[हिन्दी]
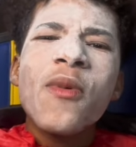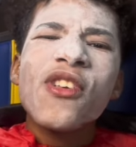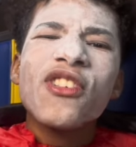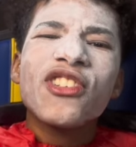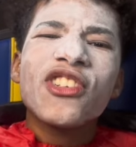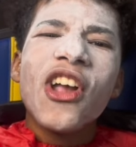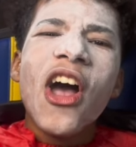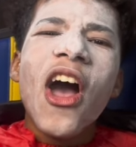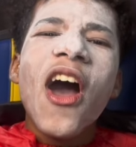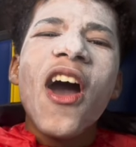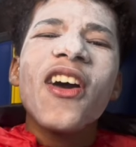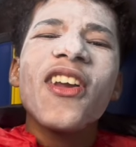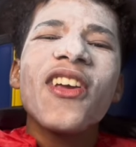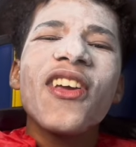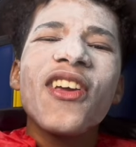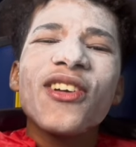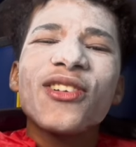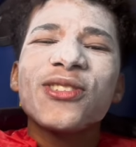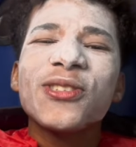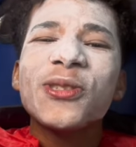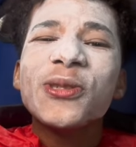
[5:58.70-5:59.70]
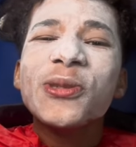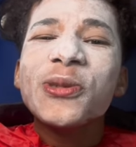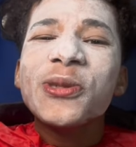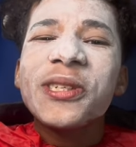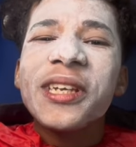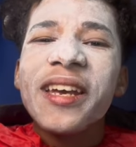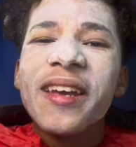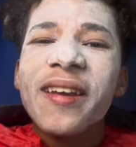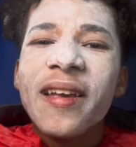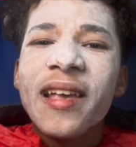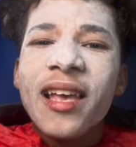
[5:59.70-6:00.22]
में सारे एक
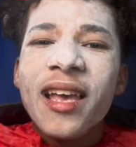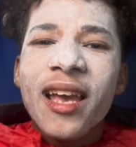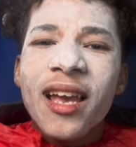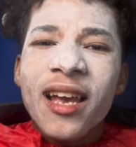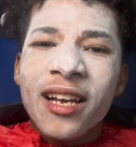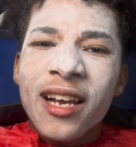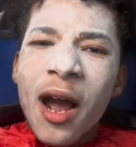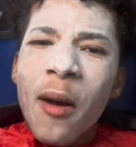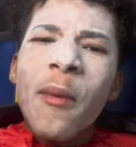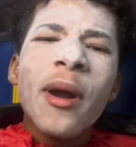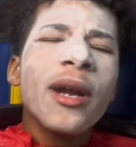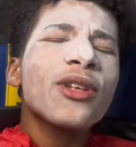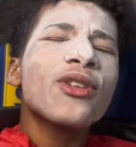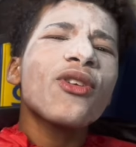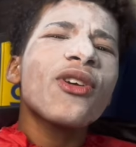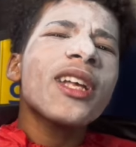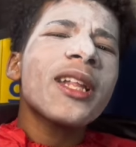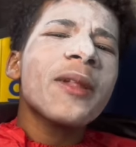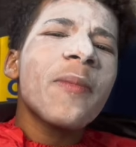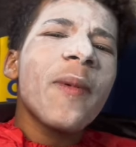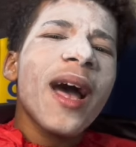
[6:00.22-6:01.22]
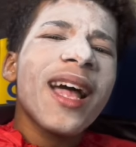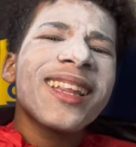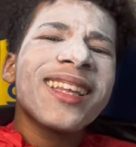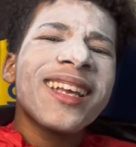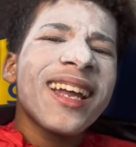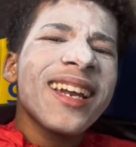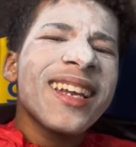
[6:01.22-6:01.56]
सूट है घमंड तो इस बात का